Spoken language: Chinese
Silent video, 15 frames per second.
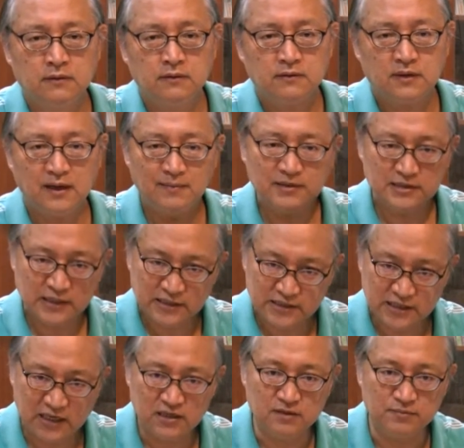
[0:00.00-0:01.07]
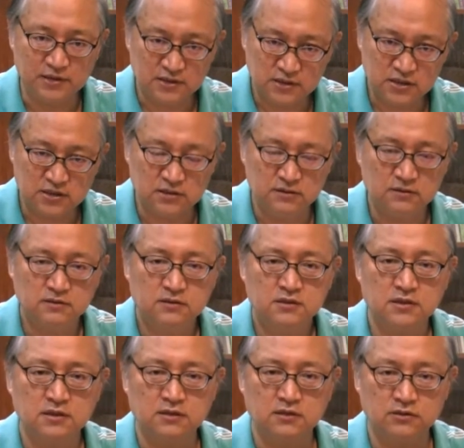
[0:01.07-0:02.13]
他们在家里面行
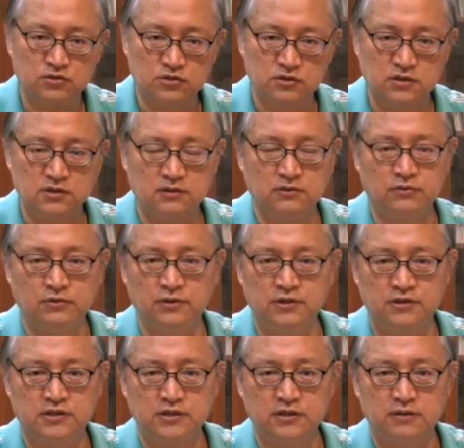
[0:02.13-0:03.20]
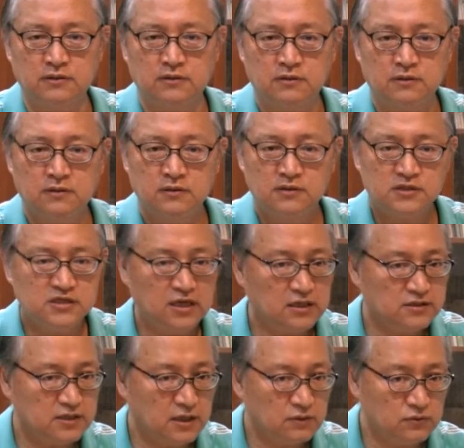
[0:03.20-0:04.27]
这个举行逾越节，家
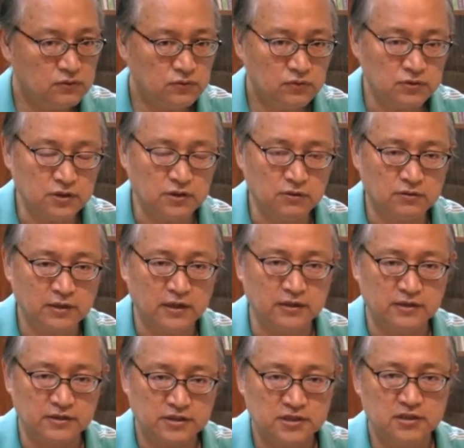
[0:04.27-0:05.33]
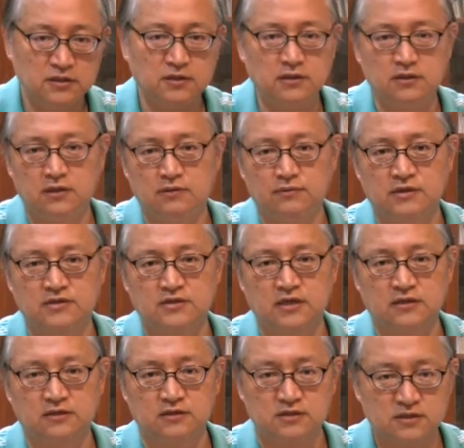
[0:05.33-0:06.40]
家户户的犹太人纪念耶和华上
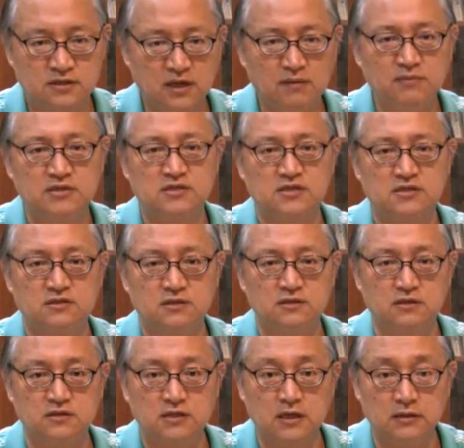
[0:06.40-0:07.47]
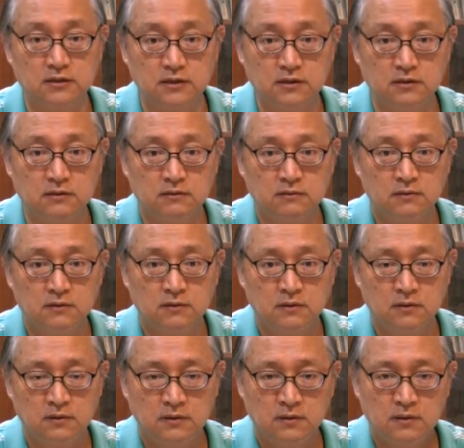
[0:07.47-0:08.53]
帝是他们真正的上帝。
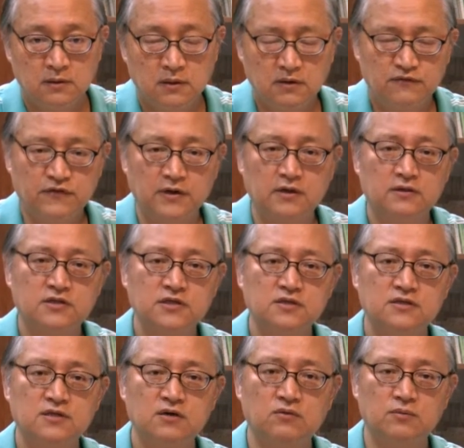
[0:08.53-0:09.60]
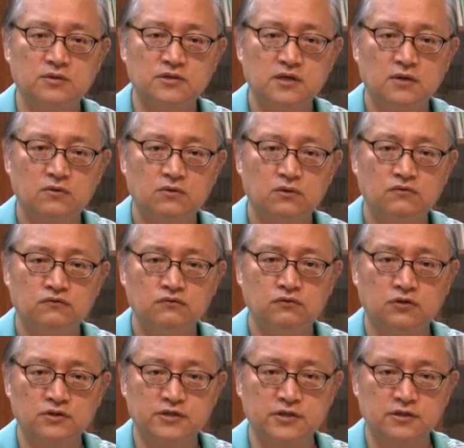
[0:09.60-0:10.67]
那反而现在我们在过复
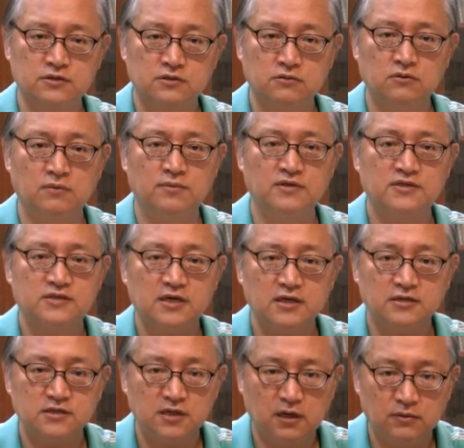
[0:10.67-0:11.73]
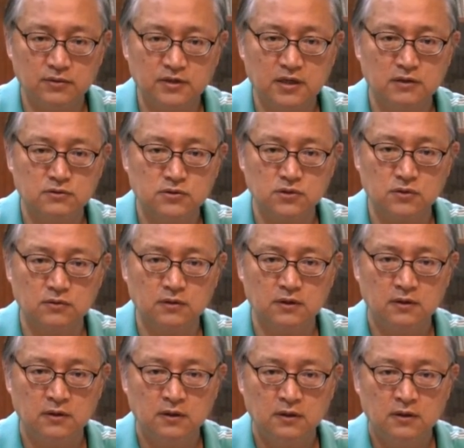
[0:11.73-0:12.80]
活节的时候，我们在教会当中呢，
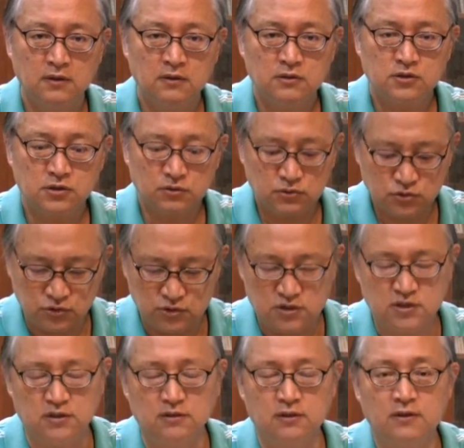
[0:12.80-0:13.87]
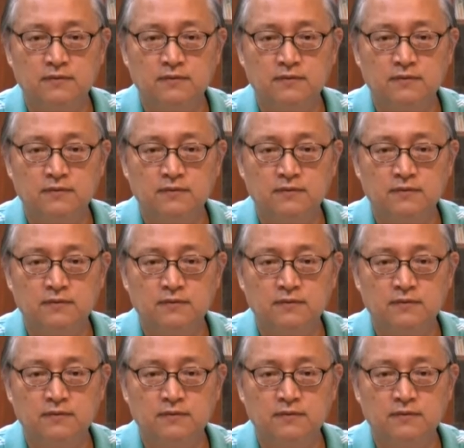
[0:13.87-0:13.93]
就举行了。